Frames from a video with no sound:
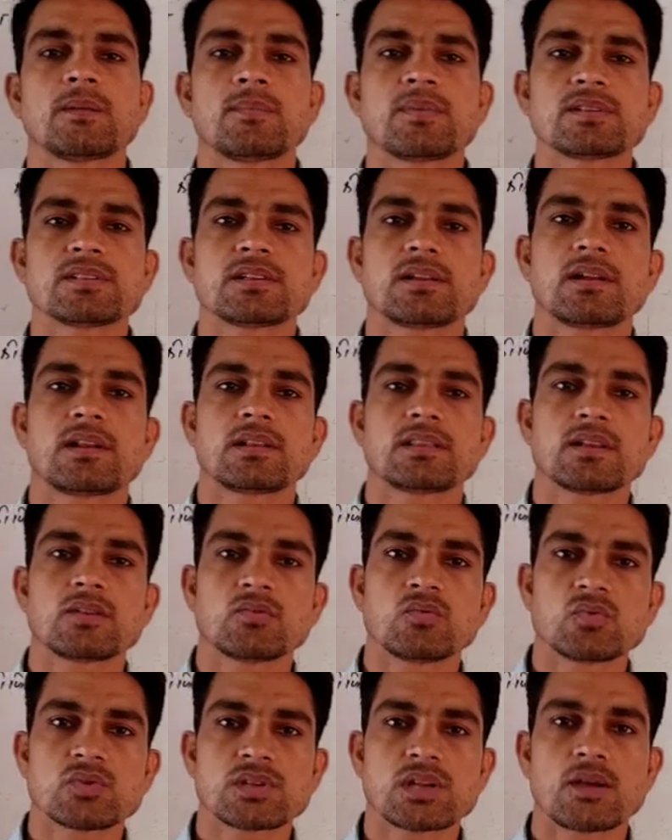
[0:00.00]
नंबर चल रहा था
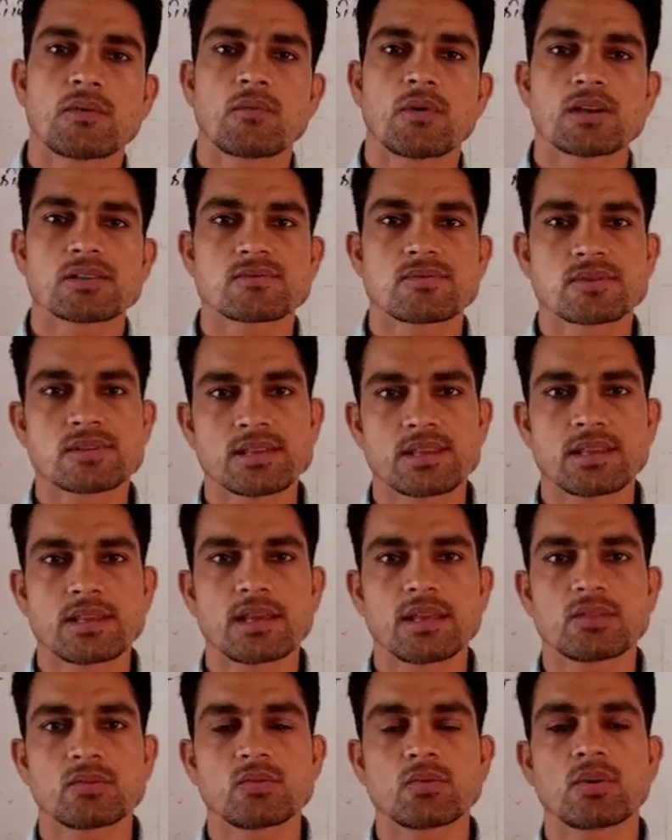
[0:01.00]
दूसरा वास्तविक
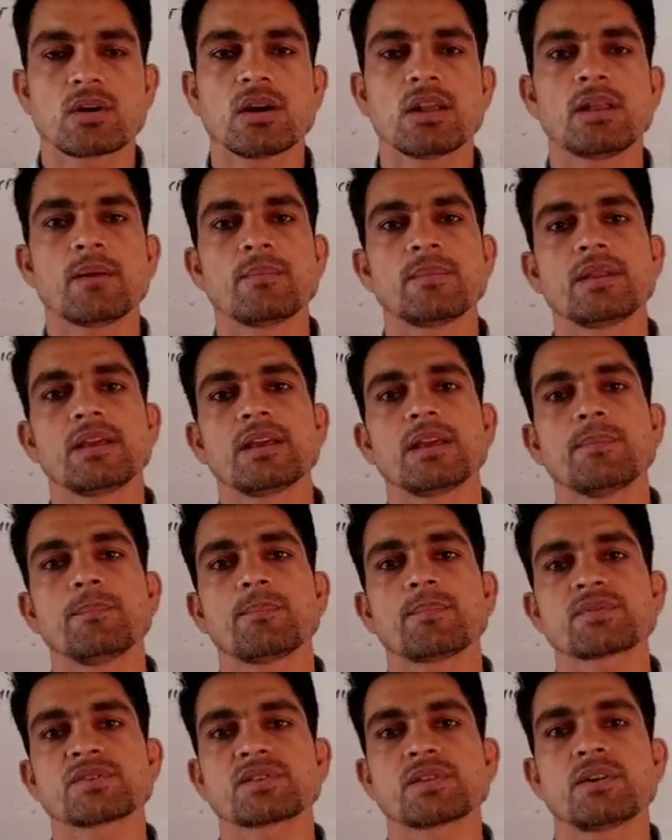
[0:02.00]
संख्या तो कल हमने
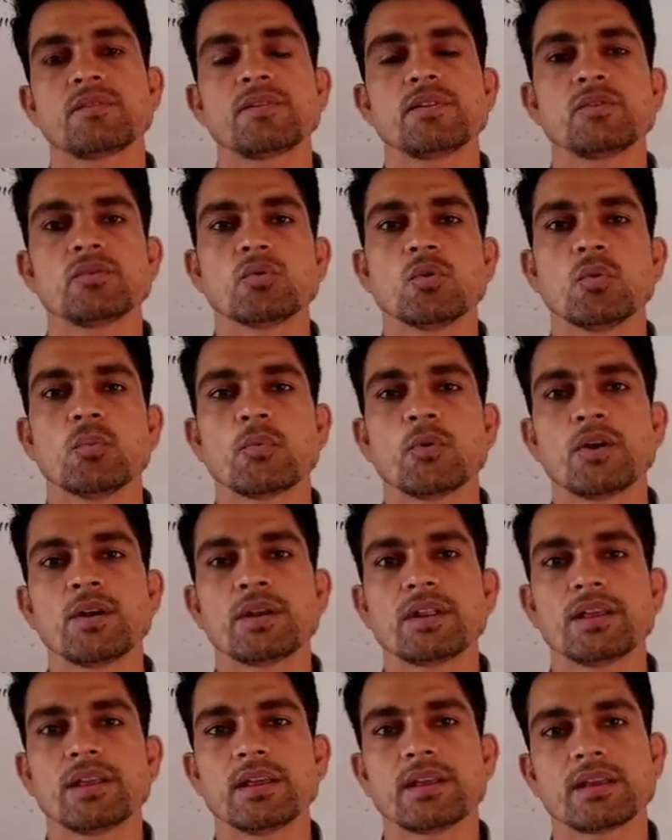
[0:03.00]
प्रश्नावली
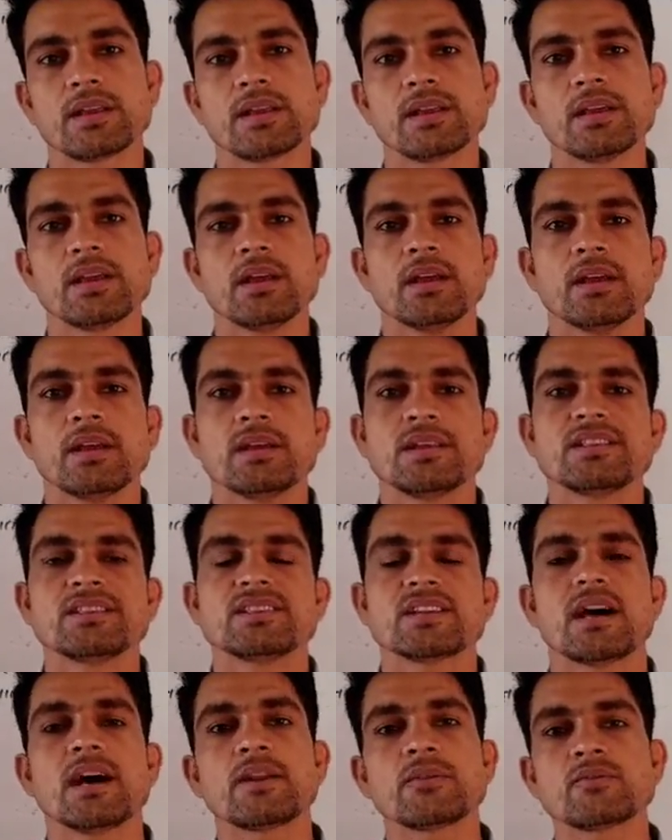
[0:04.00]
2.1 के
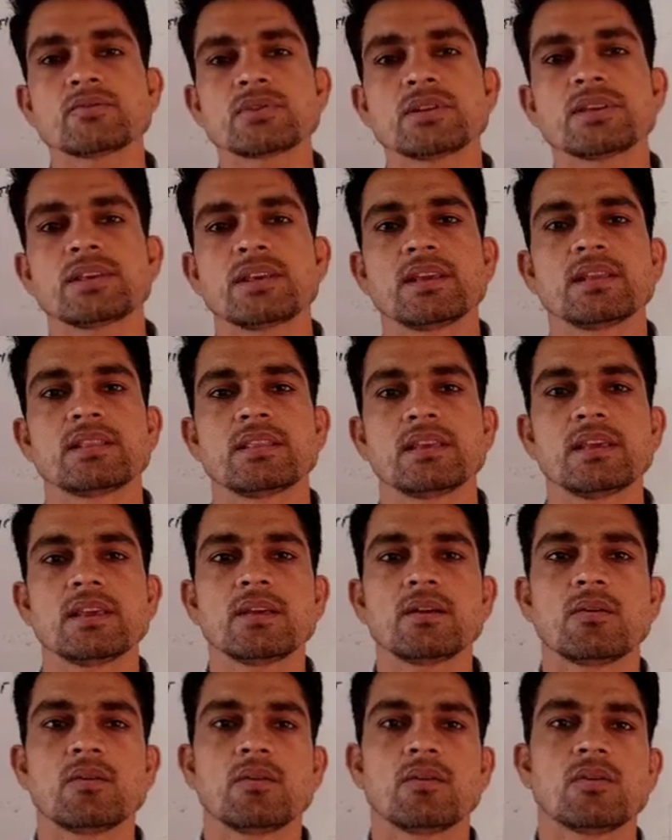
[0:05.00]
चार क्वेश्चन किए थे
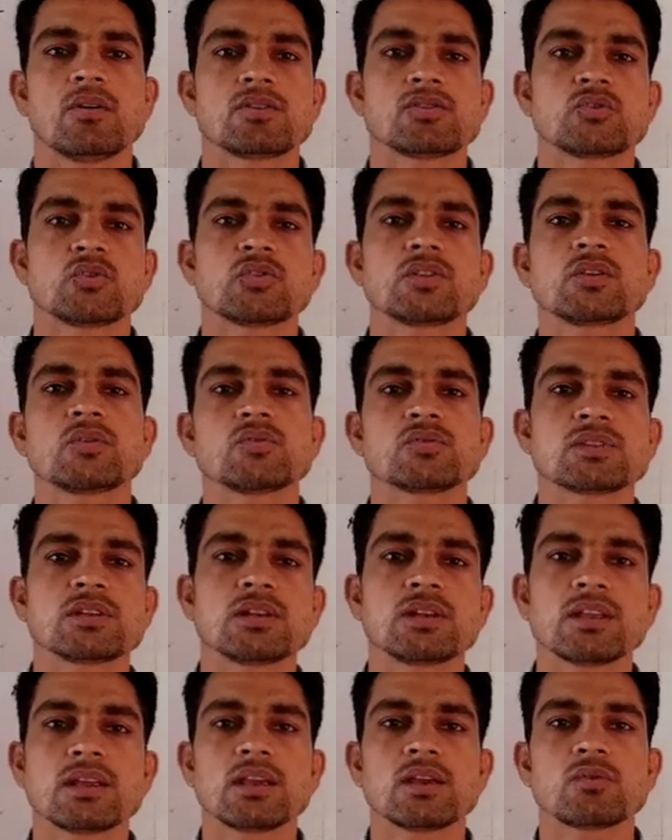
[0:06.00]
और चौथे
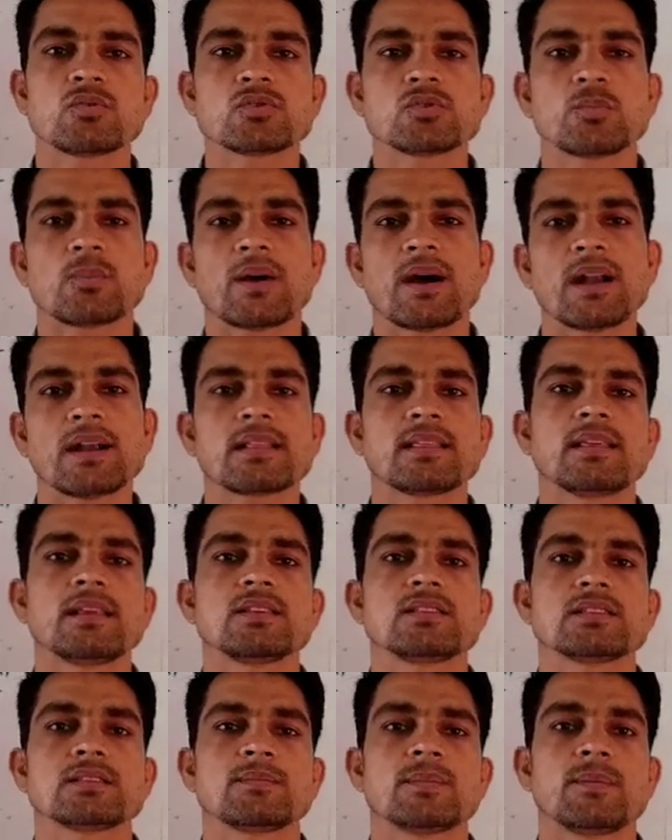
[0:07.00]
क्वेश्चन के कुछ पार्ट
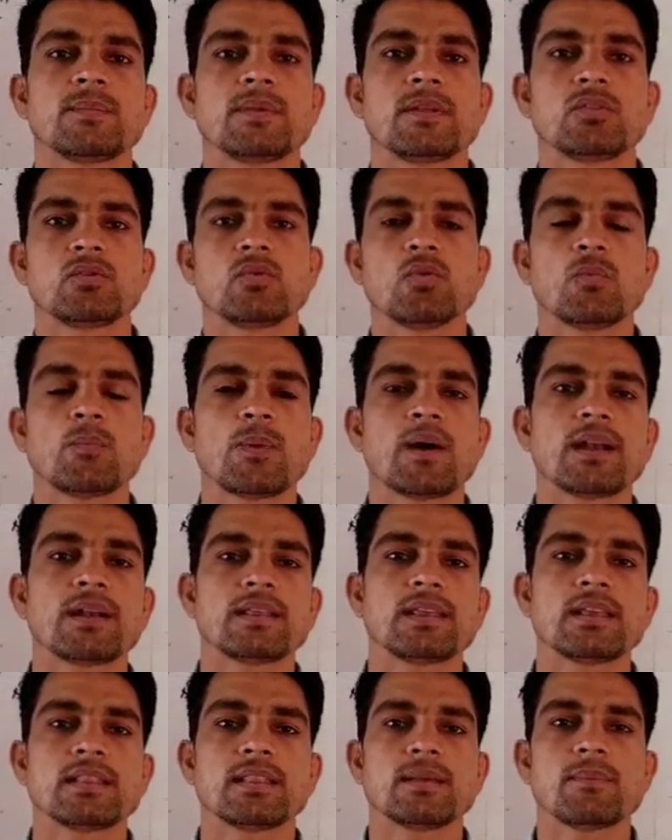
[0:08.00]
थे जिसमें हमने दो
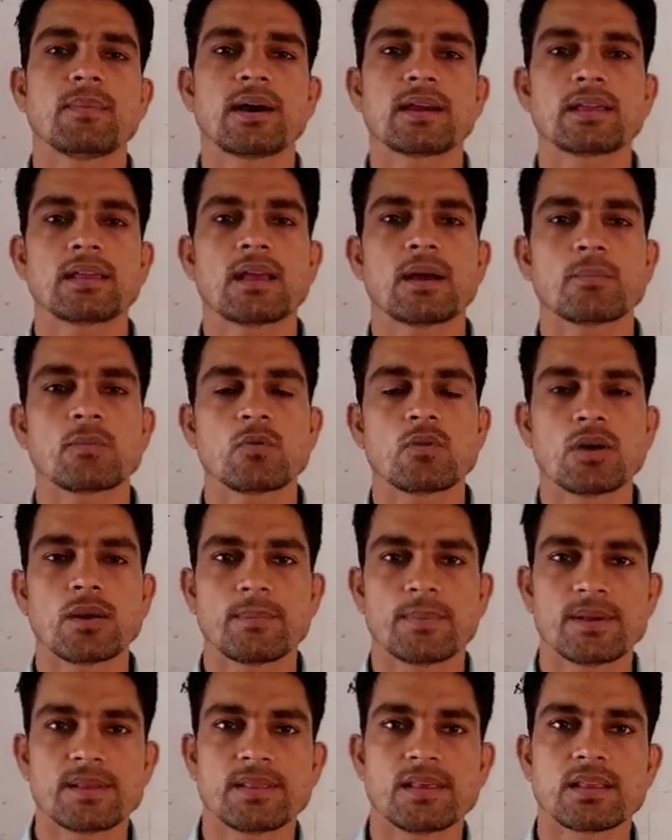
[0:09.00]
पार्ट किए थे बाकी आपको
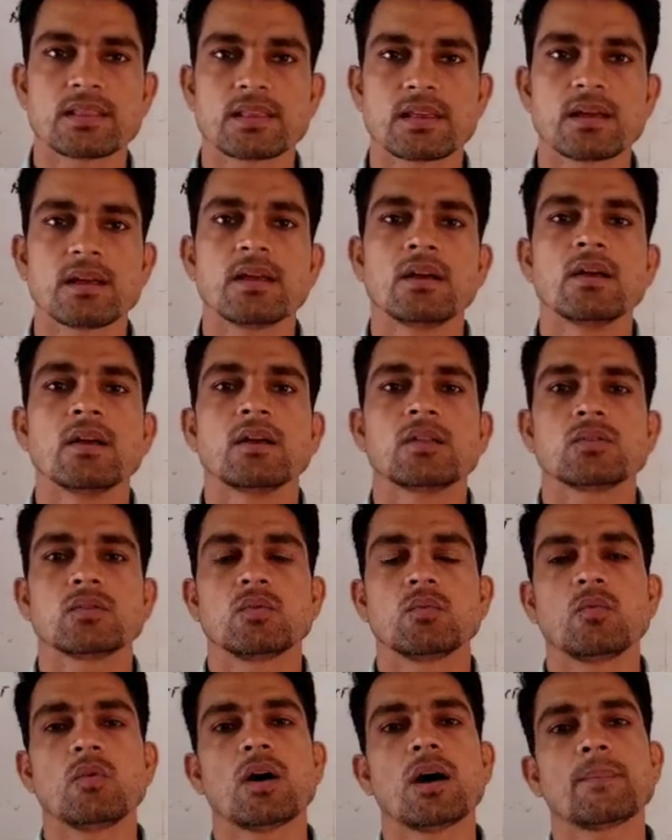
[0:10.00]
घर पे ही दिया था
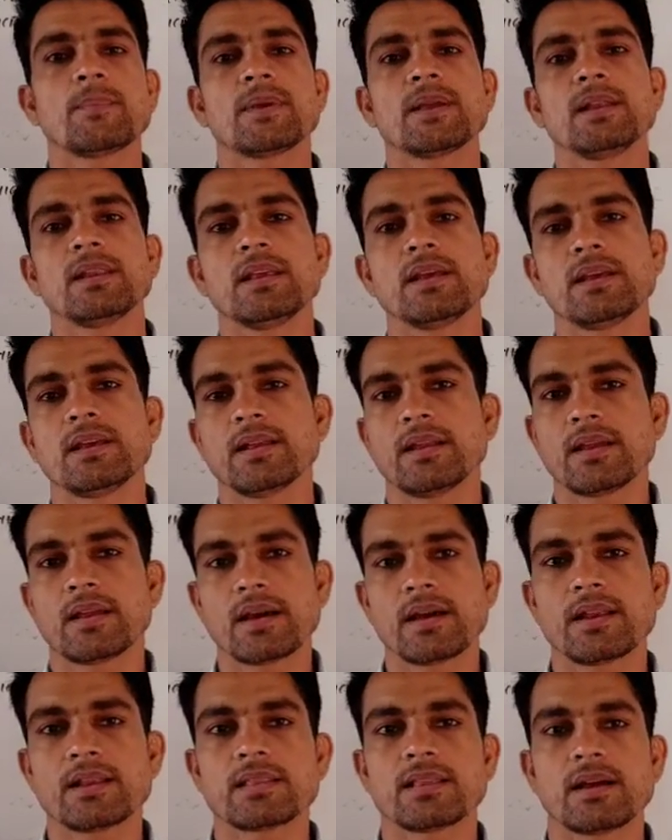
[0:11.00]
तो वो आपके लिए गृह
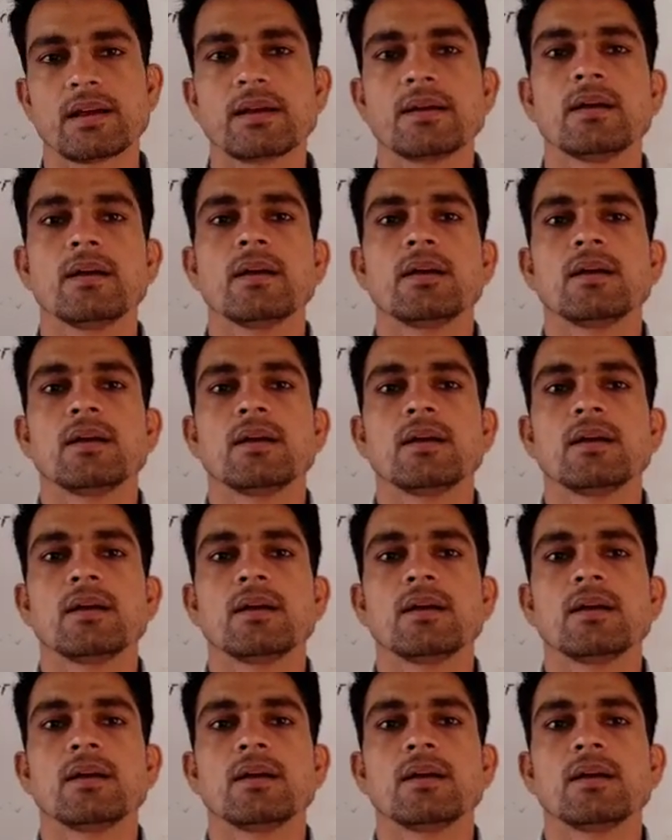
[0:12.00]
कार्य था